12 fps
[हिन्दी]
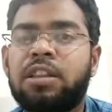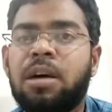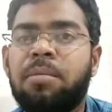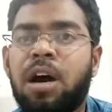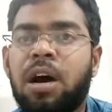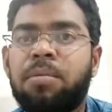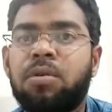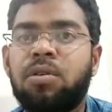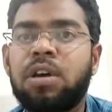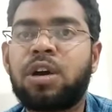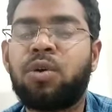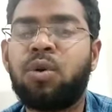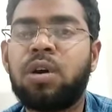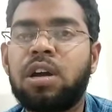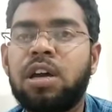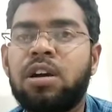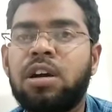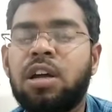तब आपको एक
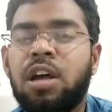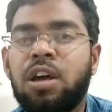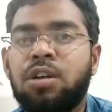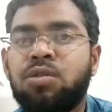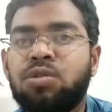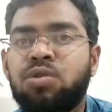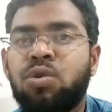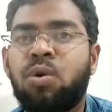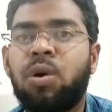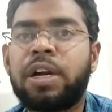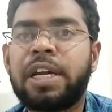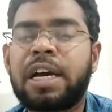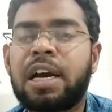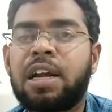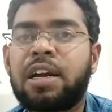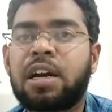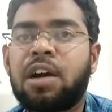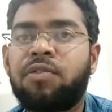एक दोस्तों गोल्डन
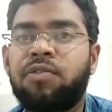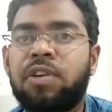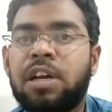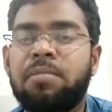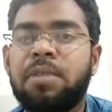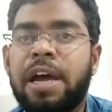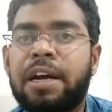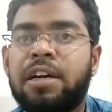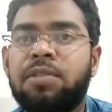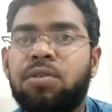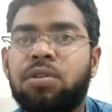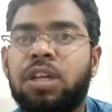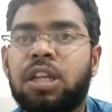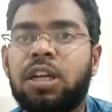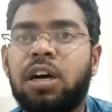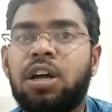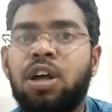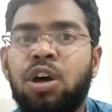कलर का फ्रेम एक्टिव होता
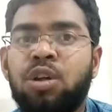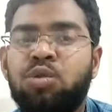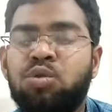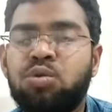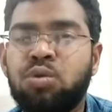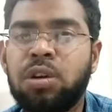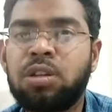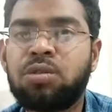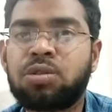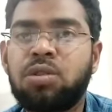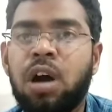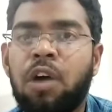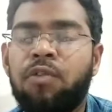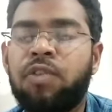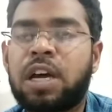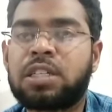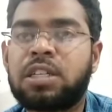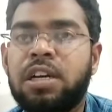था तो ही दोस्तों आप
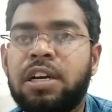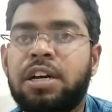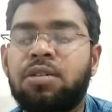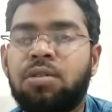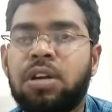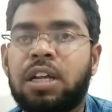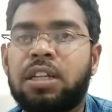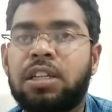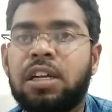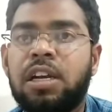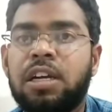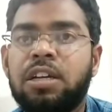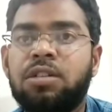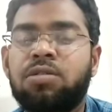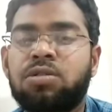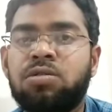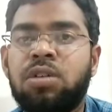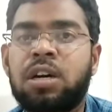वैक्सीनेटेड हो जाते थे लेकिन
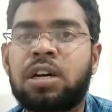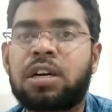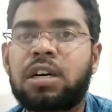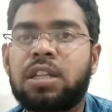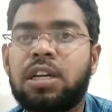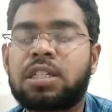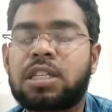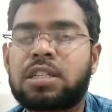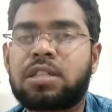दोस्तों कतर